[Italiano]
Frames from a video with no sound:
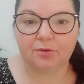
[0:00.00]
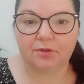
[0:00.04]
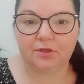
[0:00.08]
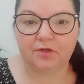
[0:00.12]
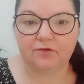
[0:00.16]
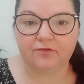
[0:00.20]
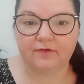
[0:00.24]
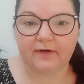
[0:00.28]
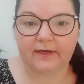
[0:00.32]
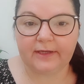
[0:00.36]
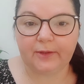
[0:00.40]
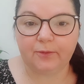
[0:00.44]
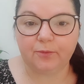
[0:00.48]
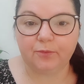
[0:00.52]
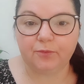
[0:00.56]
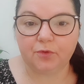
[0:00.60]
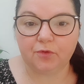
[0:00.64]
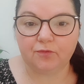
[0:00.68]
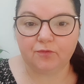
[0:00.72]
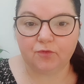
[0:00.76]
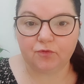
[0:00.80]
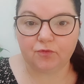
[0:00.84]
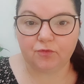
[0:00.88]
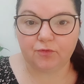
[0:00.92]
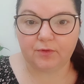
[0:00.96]
di fare un
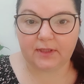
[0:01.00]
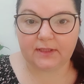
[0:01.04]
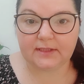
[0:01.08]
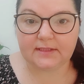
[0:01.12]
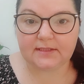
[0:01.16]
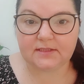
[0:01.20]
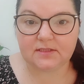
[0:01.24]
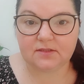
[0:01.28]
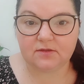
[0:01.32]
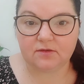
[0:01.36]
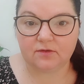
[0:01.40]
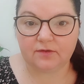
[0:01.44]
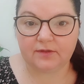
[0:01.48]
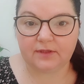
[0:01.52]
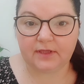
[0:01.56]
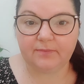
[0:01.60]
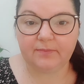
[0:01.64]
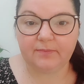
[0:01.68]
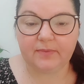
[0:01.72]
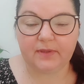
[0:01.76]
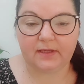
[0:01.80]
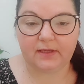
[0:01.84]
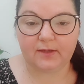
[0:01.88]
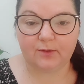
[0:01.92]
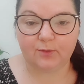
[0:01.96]
nuovo donazione
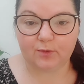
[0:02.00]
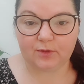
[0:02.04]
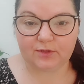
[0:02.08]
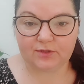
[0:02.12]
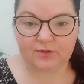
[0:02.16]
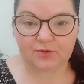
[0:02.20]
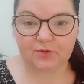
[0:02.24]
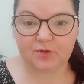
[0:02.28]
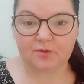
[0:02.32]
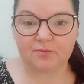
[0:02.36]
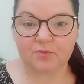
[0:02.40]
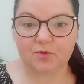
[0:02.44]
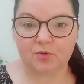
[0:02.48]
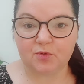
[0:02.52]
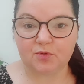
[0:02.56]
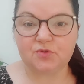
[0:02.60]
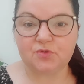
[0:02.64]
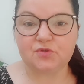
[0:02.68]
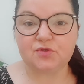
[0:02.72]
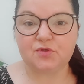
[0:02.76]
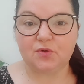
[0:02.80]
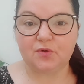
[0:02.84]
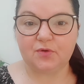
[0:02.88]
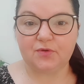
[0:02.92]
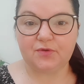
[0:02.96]
perché questo è il mio
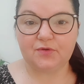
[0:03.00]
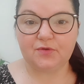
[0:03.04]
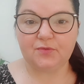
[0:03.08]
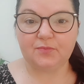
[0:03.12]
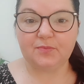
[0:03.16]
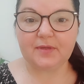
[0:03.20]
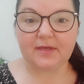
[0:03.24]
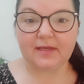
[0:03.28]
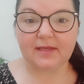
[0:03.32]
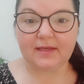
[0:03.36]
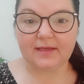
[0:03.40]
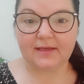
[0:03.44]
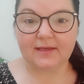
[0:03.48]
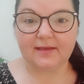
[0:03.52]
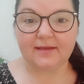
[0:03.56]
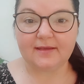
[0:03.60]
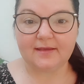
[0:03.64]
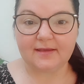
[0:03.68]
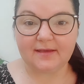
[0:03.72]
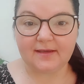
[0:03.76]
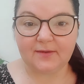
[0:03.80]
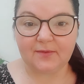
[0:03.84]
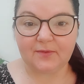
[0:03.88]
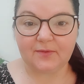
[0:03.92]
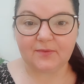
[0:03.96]
sogno perché
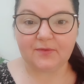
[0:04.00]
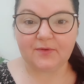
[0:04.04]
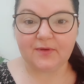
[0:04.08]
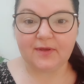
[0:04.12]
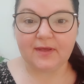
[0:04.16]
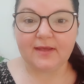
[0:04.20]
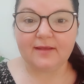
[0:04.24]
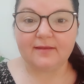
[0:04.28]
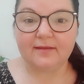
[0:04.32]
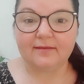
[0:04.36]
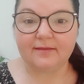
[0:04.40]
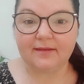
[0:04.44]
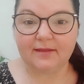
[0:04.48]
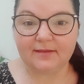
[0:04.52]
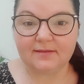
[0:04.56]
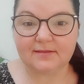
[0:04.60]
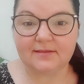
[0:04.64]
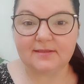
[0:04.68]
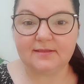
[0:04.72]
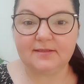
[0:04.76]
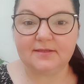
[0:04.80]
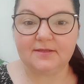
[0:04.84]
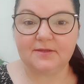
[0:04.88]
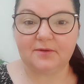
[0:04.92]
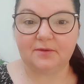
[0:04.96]
io
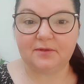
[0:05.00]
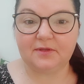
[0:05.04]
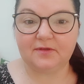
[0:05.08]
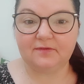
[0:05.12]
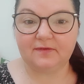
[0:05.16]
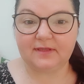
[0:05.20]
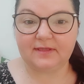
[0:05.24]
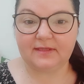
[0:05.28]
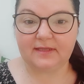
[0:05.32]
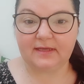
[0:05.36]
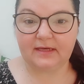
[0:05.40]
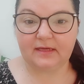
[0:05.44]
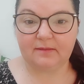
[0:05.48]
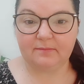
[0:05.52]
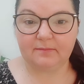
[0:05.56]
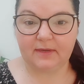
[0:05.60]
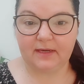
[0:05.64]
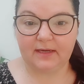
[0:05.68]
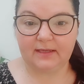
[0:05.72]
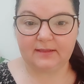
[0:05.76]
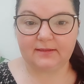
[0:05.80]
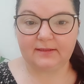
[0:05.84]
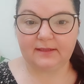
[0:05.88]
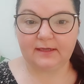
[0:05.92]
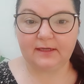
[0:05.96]
desidero diventare
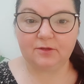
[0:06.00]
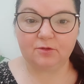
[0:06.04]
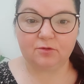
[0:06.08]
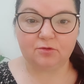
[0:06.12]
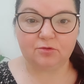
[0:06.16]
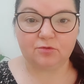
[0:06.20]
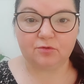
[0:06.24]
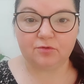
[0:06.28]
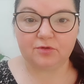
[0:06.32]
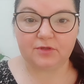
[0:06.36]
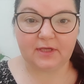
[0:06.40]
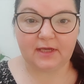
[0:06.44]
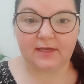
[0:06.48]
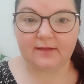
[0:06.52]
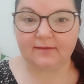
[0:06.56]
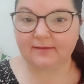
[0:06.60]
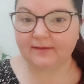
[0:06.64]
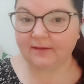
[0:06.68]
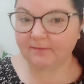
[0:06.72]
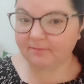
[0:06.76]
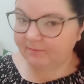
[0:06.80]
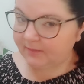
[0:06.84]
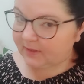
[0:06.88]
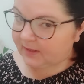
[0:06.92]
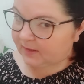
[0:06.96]
madre non ho
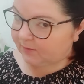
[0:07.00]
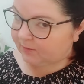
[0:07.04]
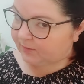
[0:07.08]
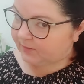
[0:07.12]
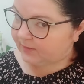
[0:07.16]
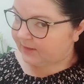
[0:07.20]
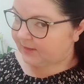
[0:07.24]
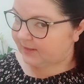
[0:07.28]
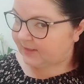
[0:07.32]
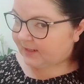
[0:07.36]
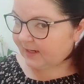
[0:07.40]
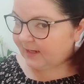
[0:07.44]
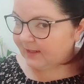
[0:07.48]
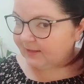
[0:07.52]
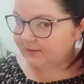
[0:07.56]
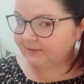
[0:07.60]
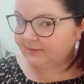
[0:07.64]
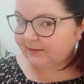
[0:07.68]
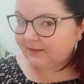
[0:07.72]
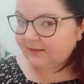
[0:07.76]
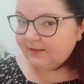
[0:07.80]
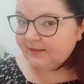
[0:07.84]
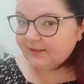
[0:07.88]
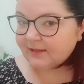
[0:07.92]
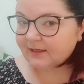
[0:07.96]
niente meno degli
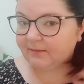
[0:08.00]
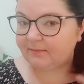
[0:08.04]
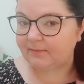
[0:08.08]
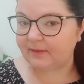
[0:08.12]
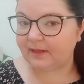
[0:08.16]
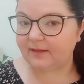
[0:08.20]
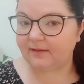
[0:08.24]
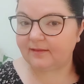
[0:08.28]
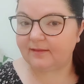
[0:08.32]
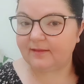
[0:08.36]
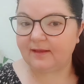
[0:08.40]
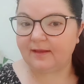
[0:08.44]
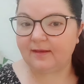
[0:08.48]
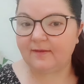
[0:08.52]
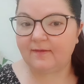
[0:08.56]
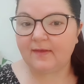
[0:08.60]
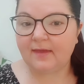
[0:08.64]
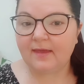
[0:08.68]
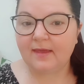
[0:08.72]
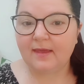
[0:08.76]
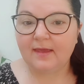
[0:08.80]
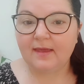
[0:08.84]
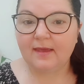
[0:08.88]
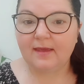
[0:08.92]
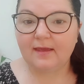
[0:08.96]
altri chiaramente
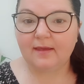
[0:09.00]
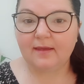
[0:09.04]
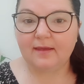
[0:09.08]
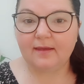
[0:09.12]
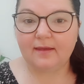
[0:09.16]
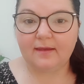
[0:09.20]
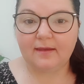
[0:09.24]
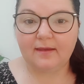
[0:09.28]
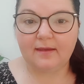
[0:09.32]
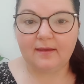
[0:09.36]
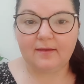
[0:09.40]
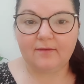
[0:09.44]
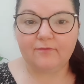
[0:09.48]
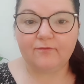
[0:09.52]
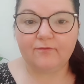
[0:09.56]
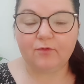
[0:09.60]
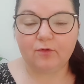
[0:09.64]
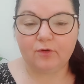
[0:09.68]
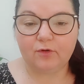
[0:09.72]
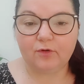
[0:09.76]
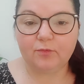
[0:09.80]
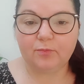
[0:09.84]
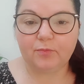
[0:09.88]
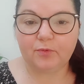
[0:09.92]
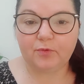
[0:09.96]
e
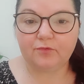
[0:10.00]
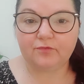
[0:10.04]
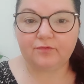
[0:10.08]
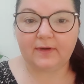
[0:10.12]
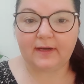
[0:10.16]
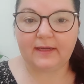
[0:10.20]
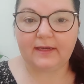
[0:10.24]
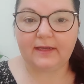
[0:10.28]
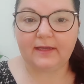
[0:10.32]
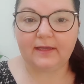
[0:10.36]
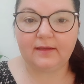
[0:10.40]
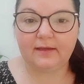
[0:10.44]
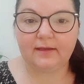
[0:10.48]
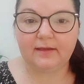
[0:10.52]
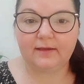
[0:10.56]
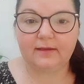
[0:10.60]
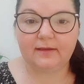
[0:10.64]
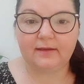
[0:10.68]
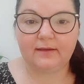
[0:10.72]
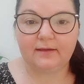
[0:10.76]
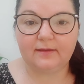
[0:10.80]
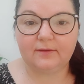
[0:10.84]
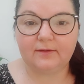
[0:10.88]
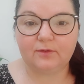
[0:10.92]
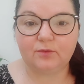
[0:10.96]
voglio
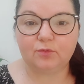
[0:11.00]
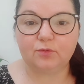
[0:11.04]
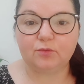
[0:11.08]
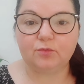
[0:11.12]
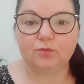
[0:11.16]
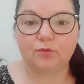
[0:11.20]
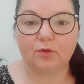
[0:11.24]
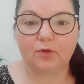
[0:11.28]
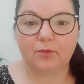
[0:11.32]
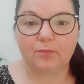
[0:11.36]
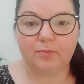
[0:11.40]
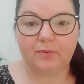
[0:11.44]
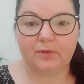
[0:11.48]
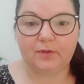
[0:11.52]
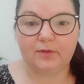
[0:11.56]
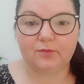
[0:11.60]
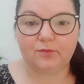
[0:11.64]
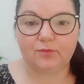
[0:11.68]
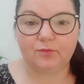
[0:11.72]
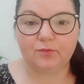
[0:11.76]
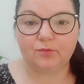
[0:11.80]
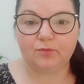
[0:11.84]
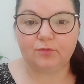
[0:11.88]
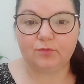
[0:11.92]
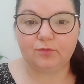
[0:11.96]
provare tutto e per
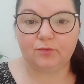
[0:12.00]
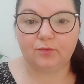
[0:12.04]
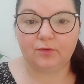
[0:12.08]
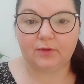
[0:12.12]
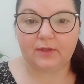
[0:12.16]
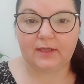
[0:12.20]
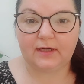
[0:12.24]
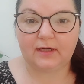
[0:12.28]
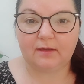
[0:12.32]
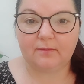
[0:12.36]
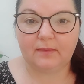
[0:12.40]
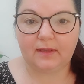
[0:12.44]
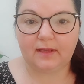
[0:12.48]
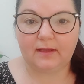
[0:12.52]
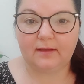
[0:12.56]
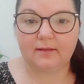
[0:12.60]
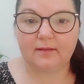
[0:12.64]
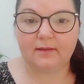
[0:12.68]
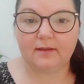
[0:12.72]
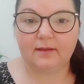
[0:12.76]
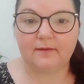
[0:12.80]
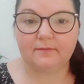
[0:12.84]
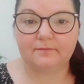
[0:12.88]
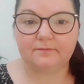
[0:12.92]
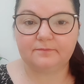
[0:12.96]
tutto
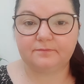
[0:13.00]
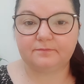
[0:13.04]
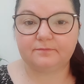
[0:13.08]
chiaramente